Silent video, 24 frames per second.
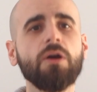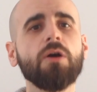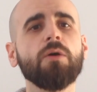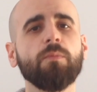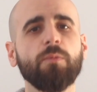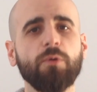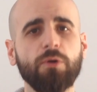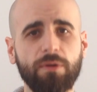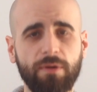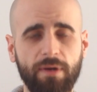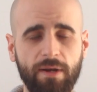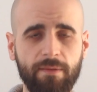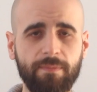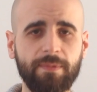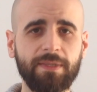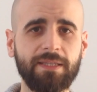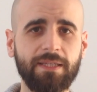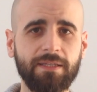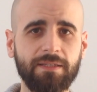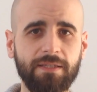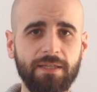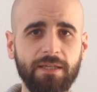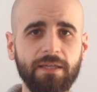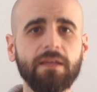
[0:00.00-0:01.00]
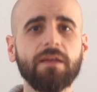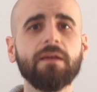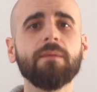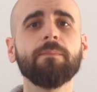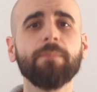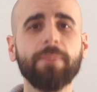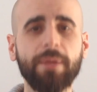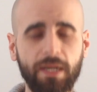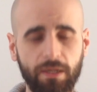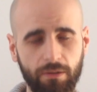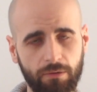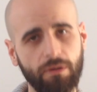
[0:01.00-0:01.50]
Probablemente sí,
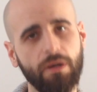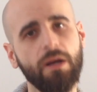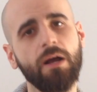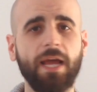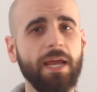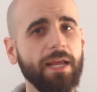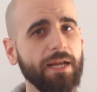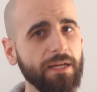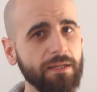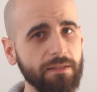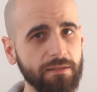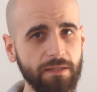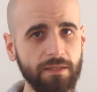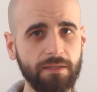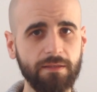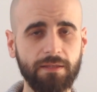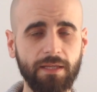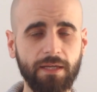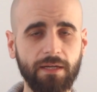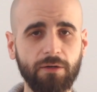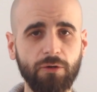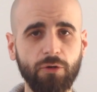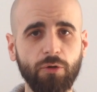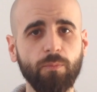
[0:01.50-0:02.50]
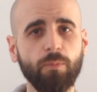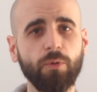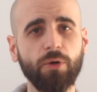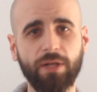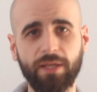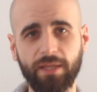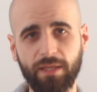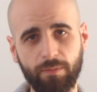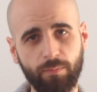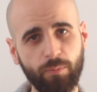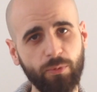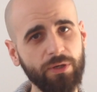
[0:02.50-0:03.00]
pero hay que intentarlo, porque
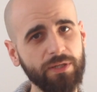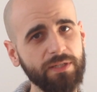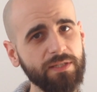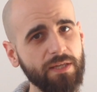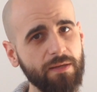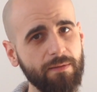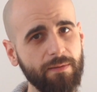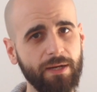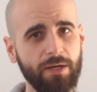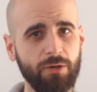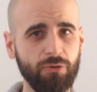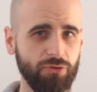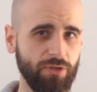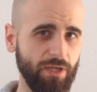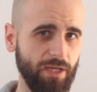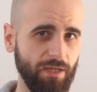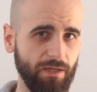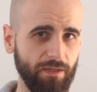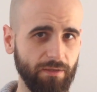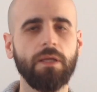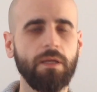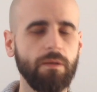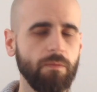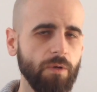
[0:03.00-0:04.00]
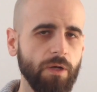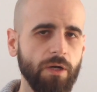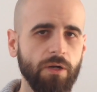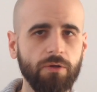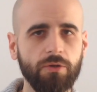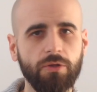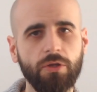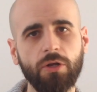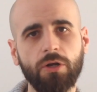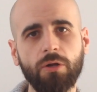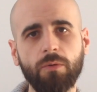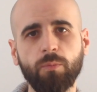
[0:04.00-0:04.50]
después se va a notar. Y bueno,
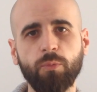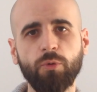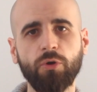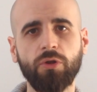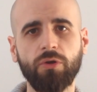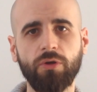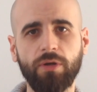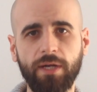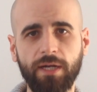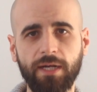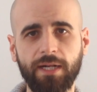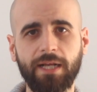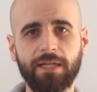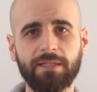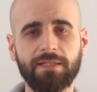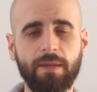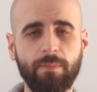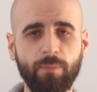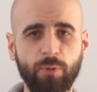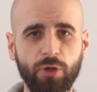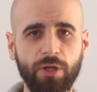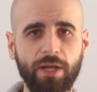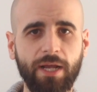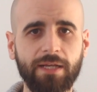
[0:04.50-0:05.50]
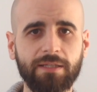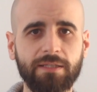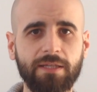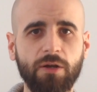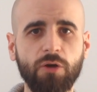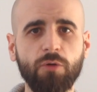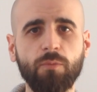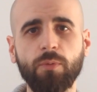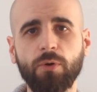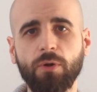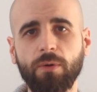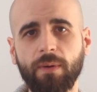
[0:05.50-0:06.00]
yo no puedo ir casa por casa
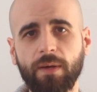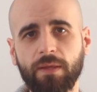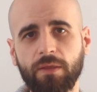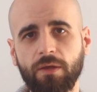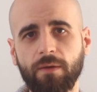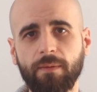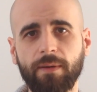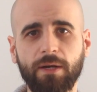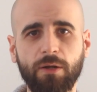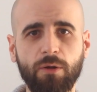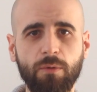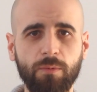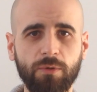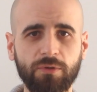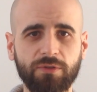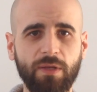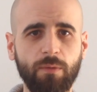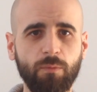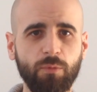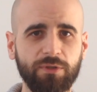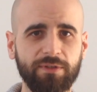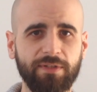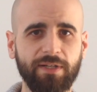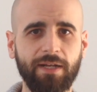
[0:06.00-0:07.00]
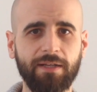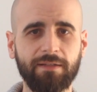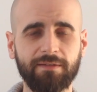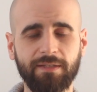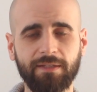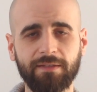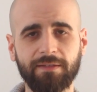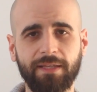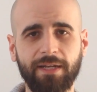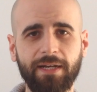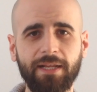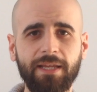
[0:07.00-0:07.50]
comprobando a ver cómo están vuestras
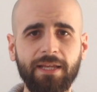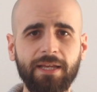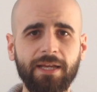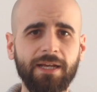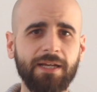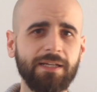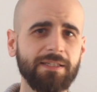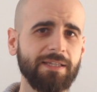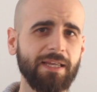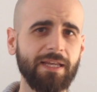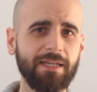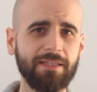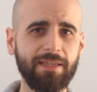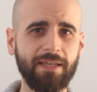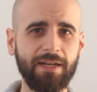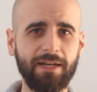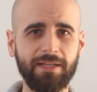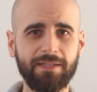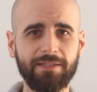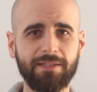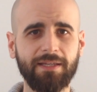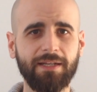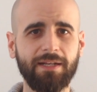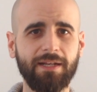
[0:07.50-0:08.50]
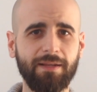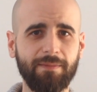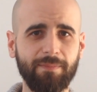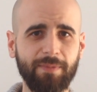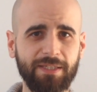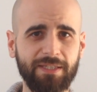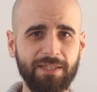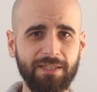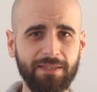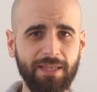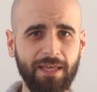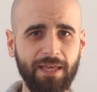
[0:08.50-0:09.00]
estanterías, qué tenéis en la
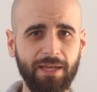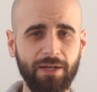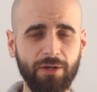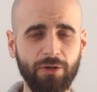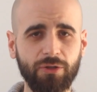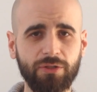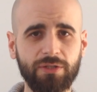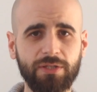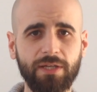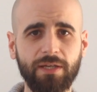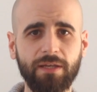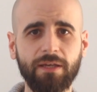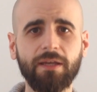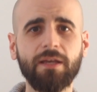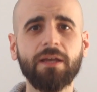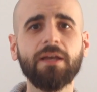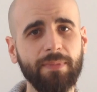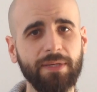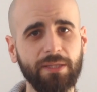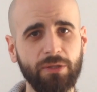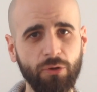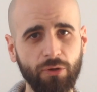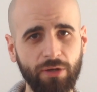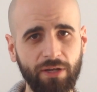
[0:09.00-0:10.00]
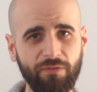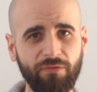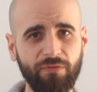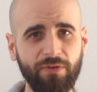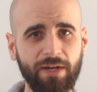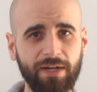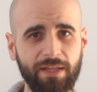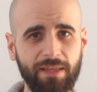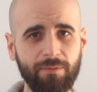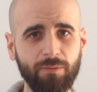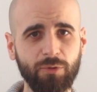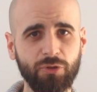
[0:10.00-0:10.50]
mesita de noche, me tengo que
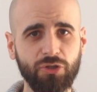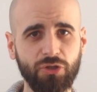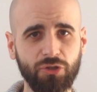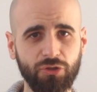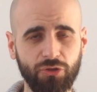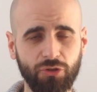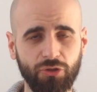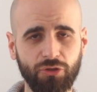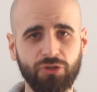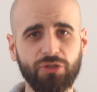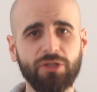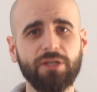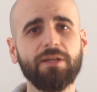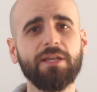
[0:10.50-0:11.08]
fiar de vosotros.